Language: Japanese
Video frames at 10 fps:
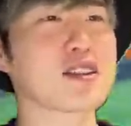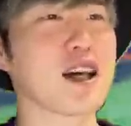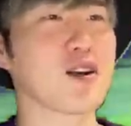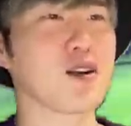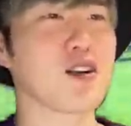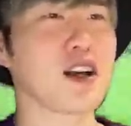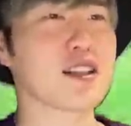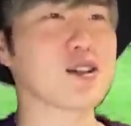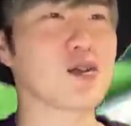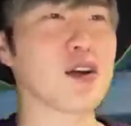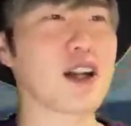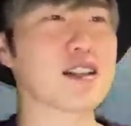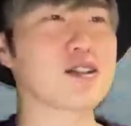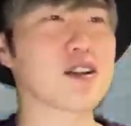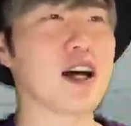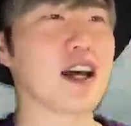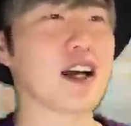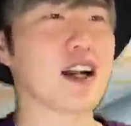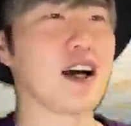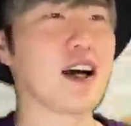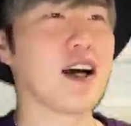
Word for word: 最後。ラスト、これラストランやから。